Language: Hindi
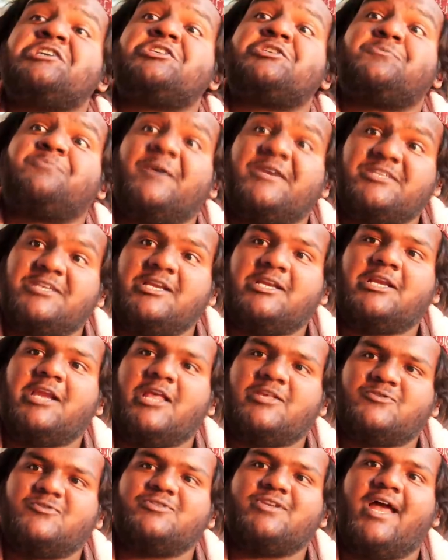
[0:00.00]
स्पेशल
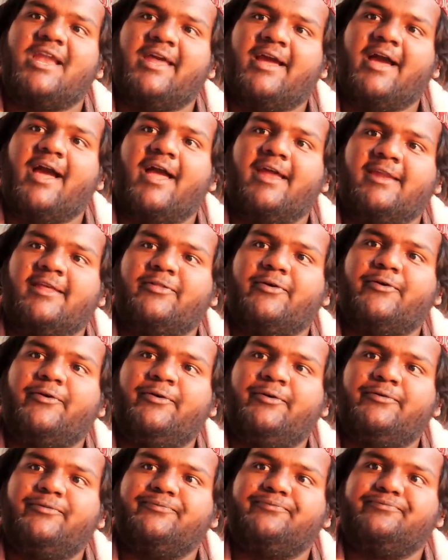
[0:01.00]
क्लास को जाने का है नहीं तो
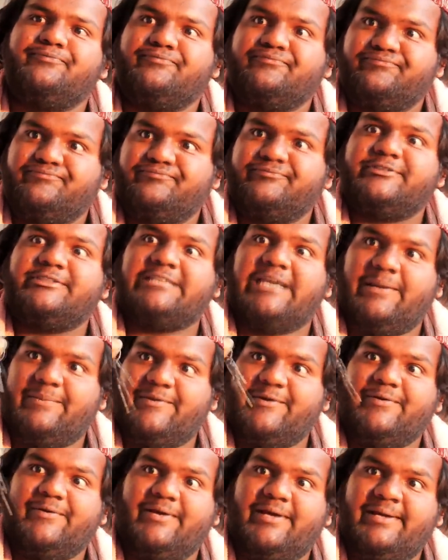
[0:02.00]
को
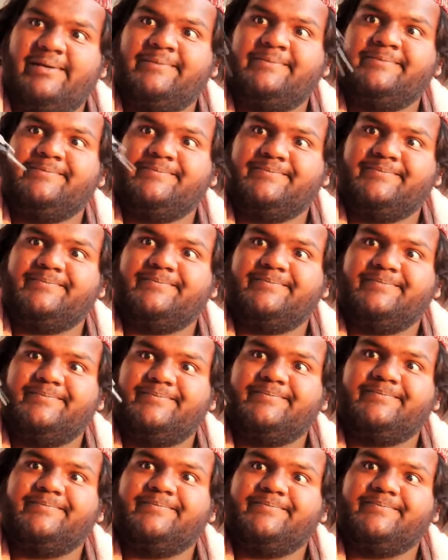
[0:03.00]
चाबी हो ना
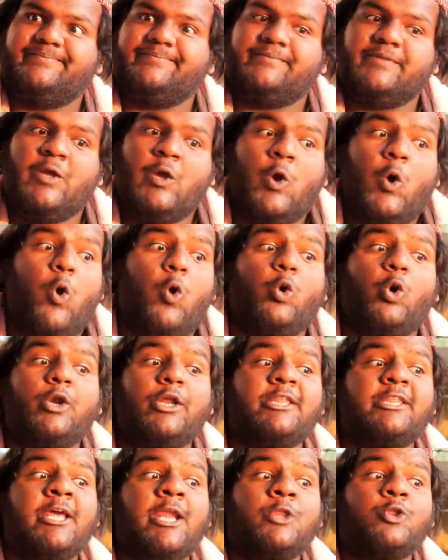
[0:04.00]
वो कौन
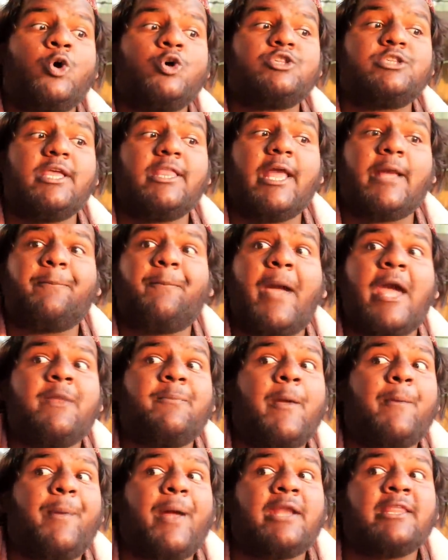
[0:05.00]
की तेरा दोस्त है देख पैर
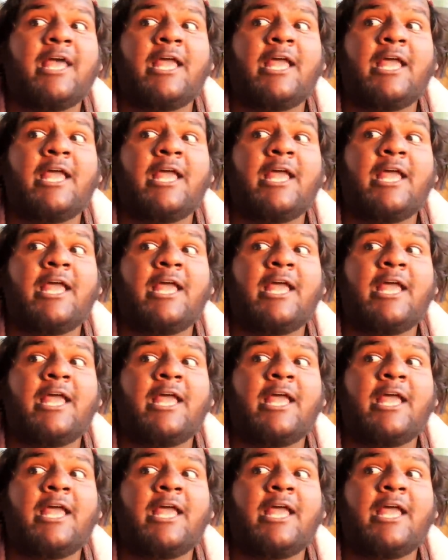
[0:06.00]
पे पैर